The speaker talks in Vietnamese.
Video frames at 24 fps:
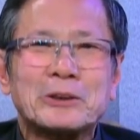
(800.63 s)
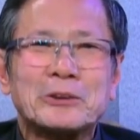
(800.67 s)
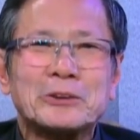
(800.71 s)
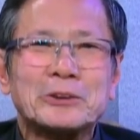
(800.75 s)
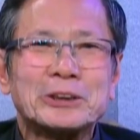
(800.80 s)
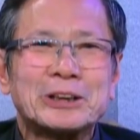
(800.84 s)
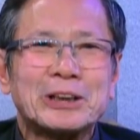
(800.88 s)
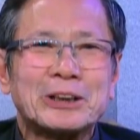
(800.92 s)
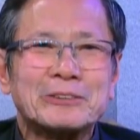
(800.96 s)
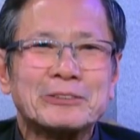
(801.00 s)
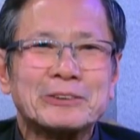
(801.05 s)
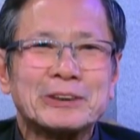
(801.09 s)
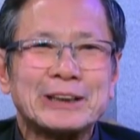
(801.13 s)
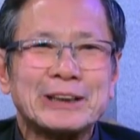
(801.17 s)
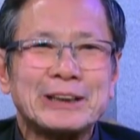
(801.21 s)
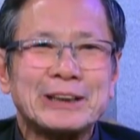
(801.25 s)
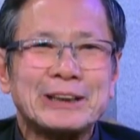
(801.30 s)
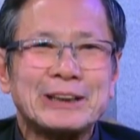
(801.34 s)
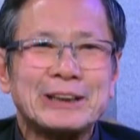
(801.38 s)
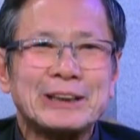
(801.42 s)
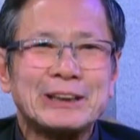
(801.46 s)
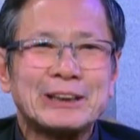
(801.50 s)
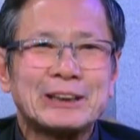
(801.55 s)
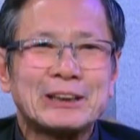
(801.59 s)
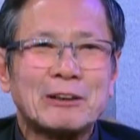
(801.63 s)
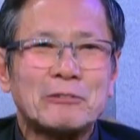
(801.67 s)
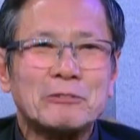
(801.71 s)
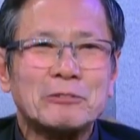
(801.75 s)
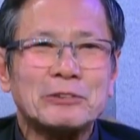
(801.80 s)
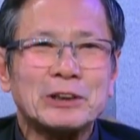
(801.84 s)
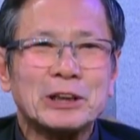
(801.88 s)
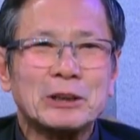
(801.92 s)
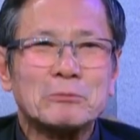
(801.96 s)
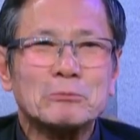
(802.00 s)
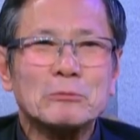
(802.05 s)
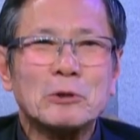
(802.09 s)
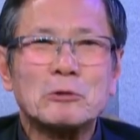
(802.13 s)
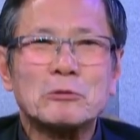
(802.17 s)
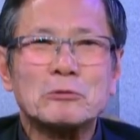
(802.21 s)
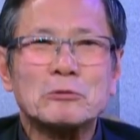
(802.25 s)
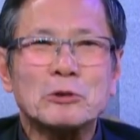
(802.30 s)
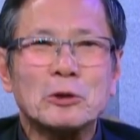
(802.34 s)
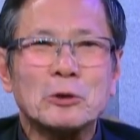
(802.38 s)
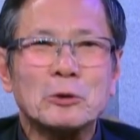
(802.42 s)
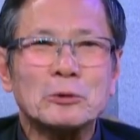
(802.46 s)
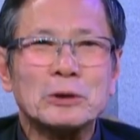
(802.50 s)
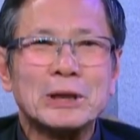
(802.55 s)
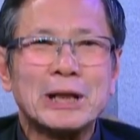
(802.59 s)
tôi trong cái công việc mục
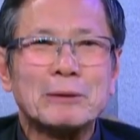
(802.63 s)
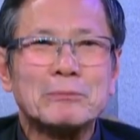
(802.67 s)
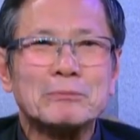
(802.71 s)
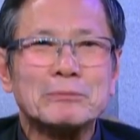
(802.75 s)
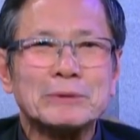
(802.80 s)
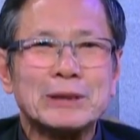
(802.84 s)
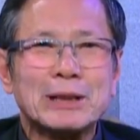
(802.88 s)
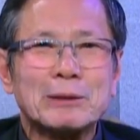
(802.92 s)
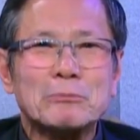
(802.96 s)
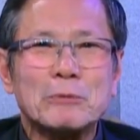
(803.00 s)
vụ làm